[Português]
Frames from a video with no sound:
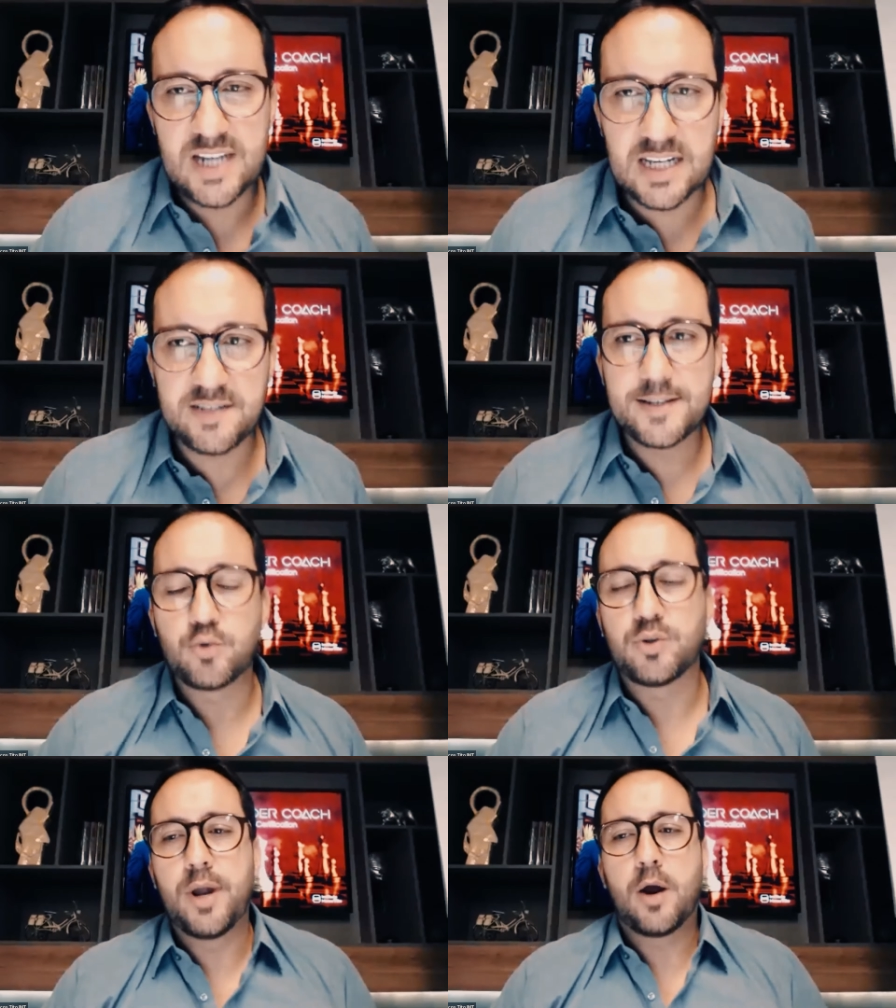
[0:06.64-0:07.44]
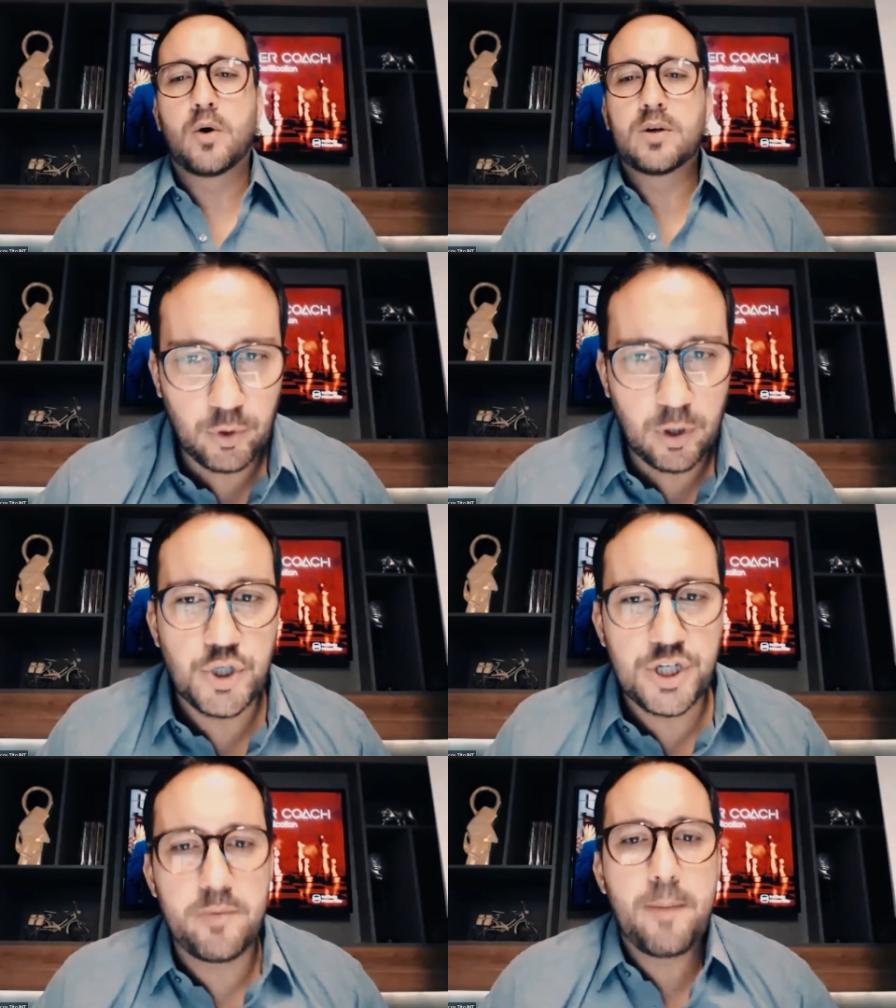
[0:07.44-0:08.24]
Se às vezes o teu negócio, o teu
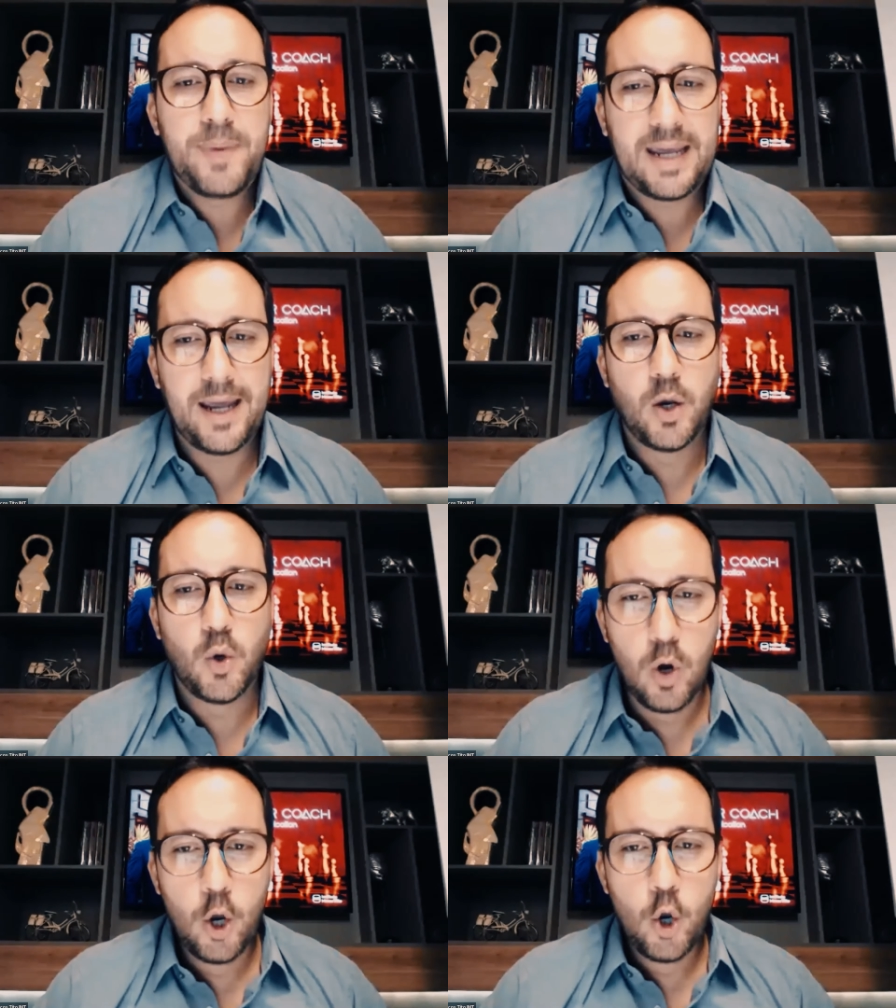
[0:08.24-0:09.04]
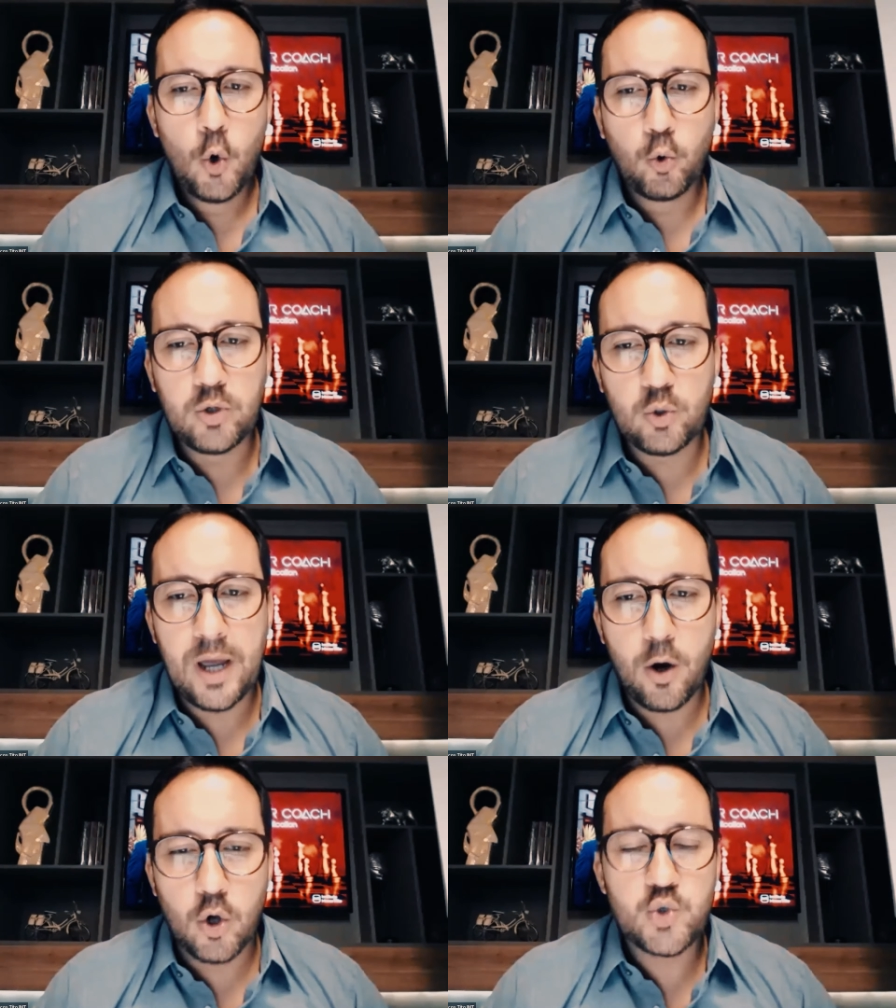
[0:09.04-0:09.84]
time é pequeno, o
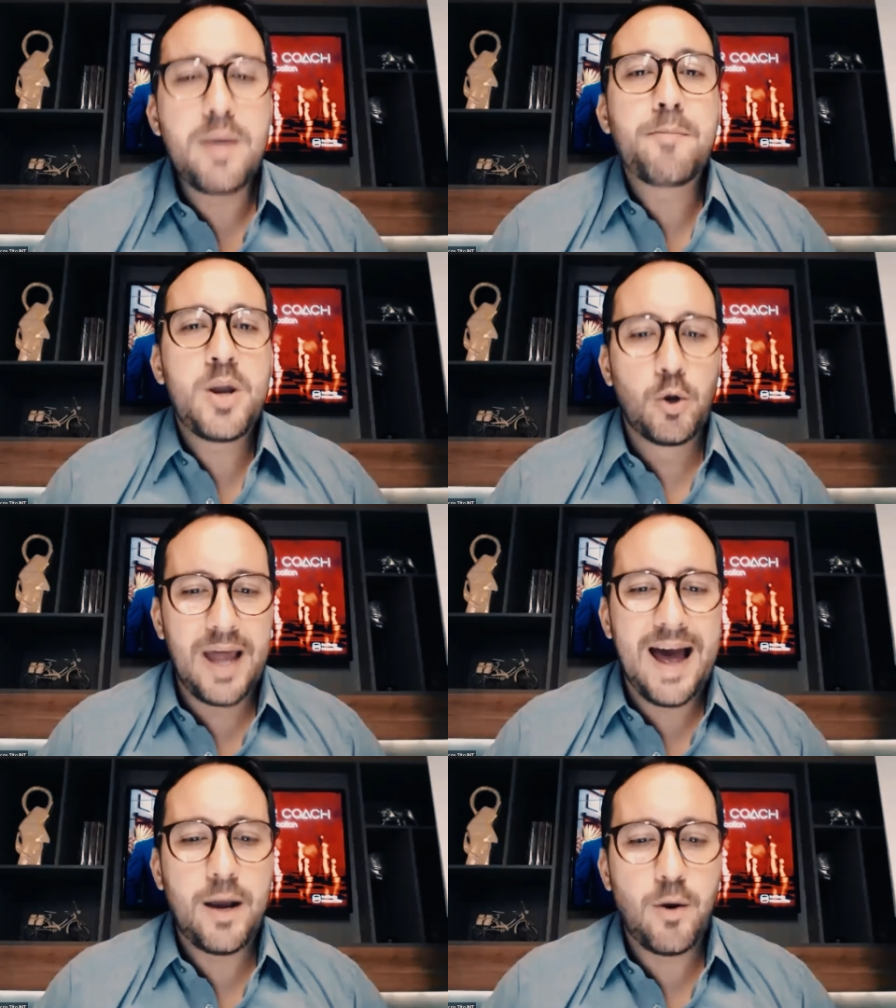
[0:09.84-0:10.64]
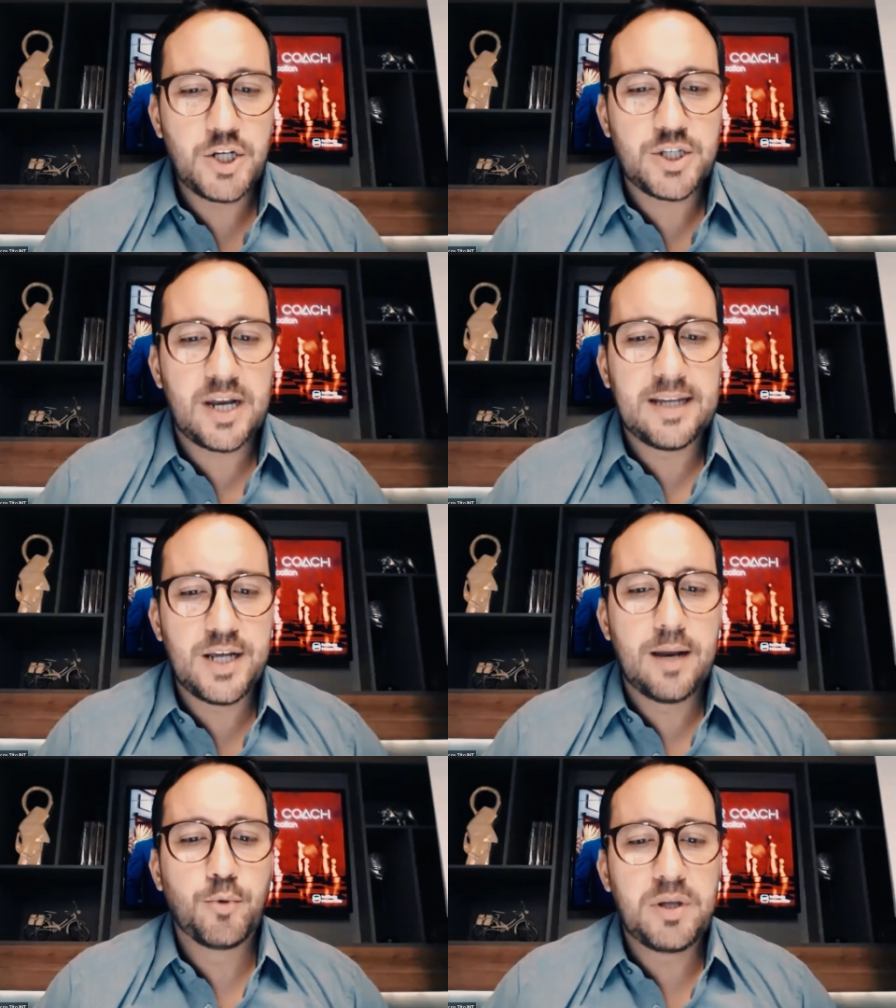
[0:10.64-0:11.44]
negócio é embrionário, a estratégia
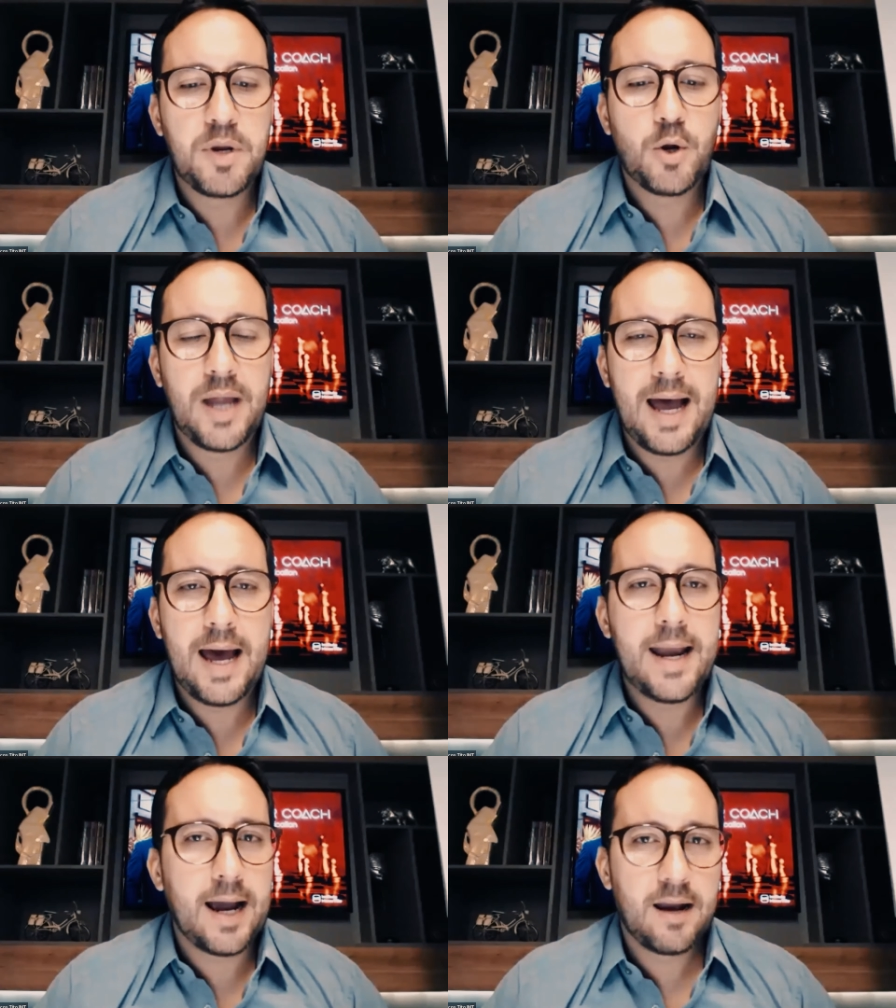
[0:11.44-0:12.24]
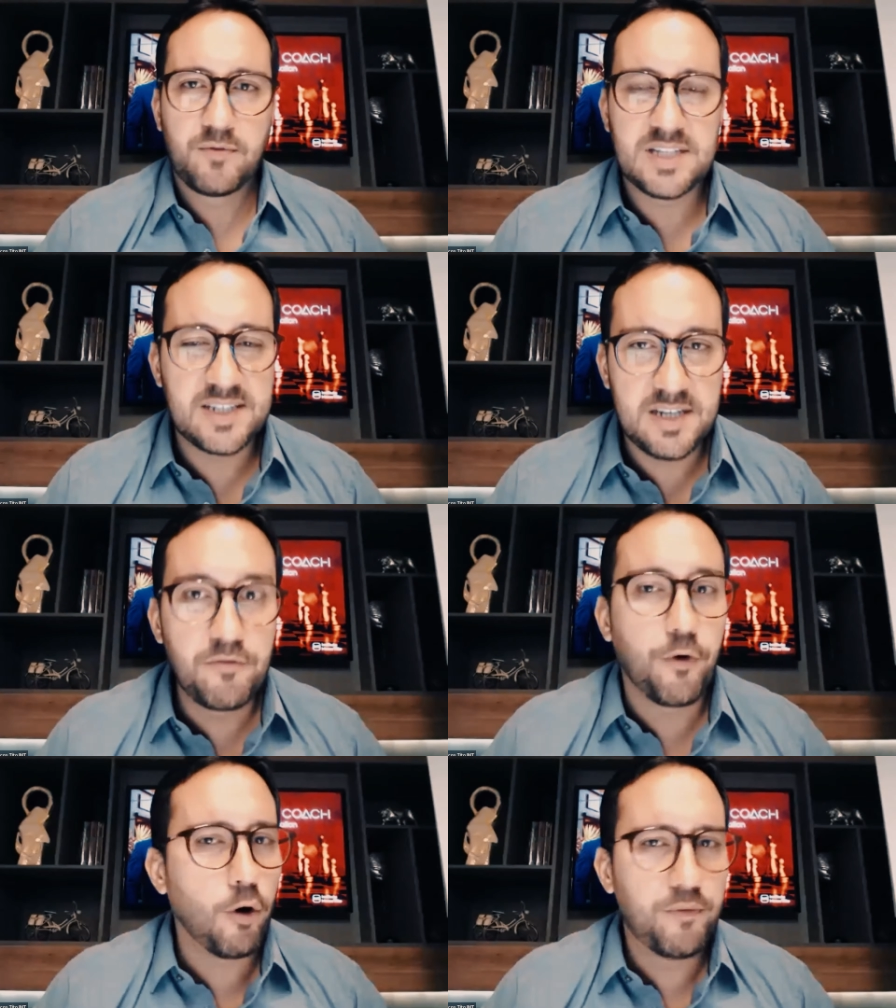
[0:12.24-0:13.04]
é muito embrionária, cara, você se
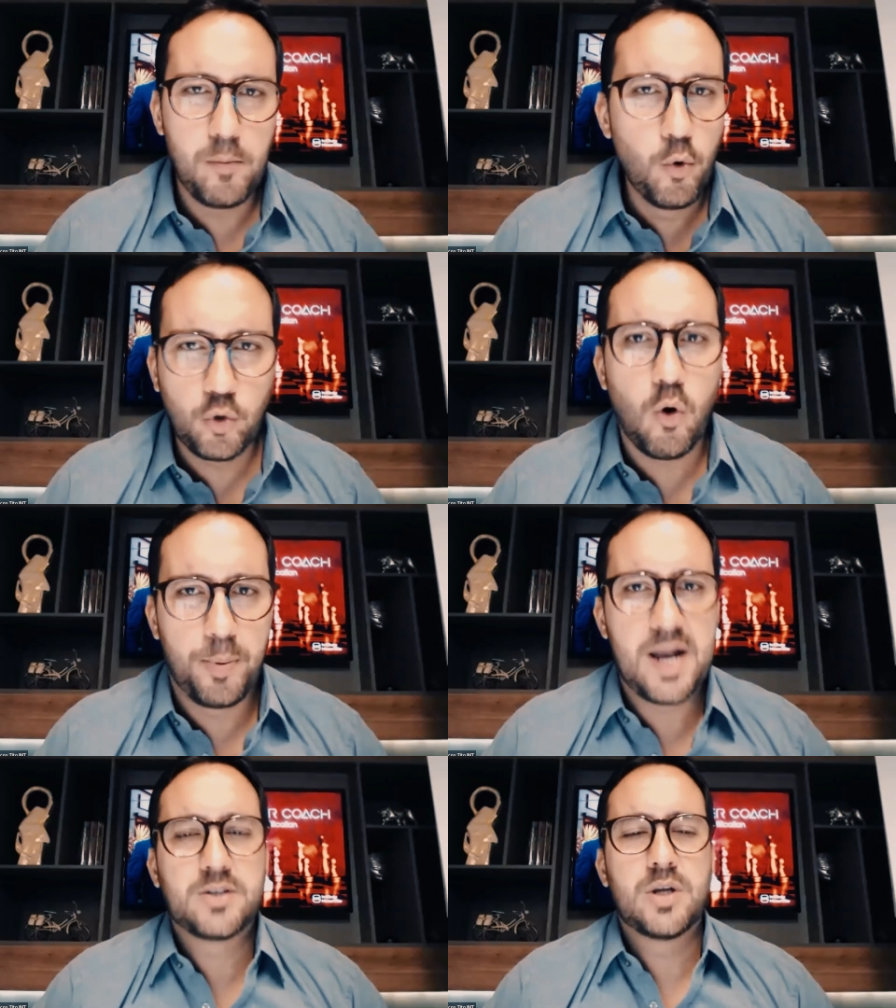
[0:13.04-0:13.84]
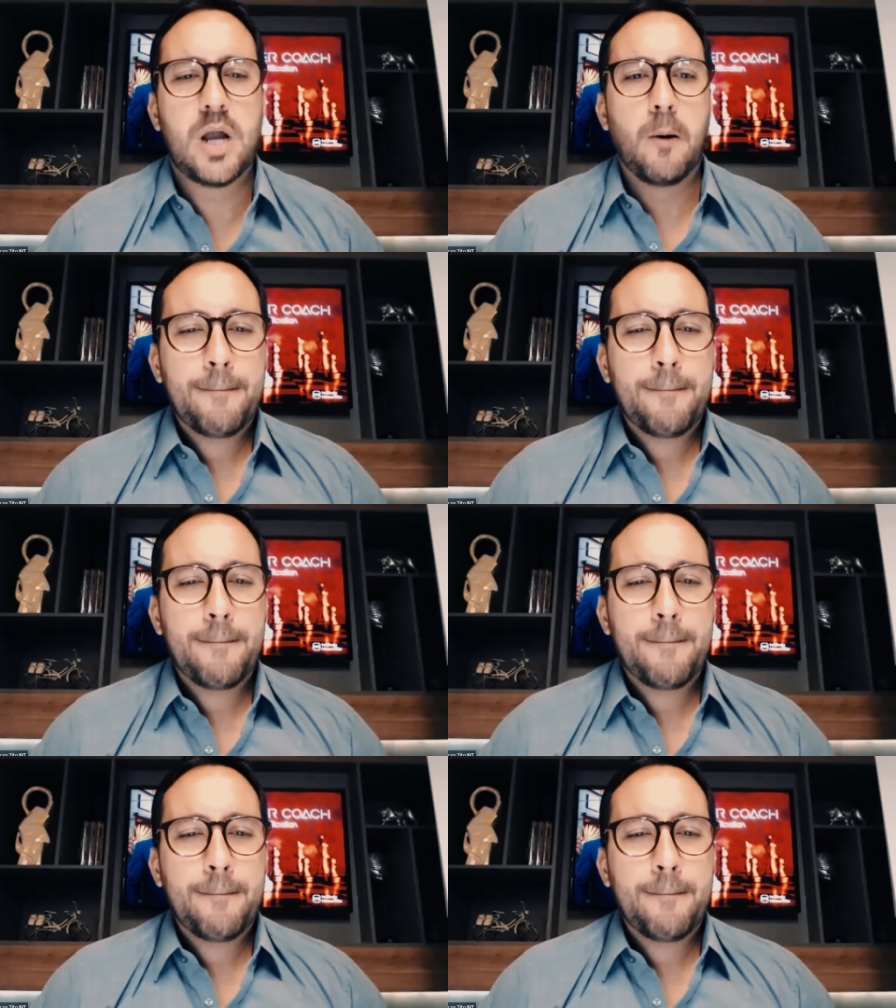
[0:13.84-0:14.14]
envolve muito com o operacional.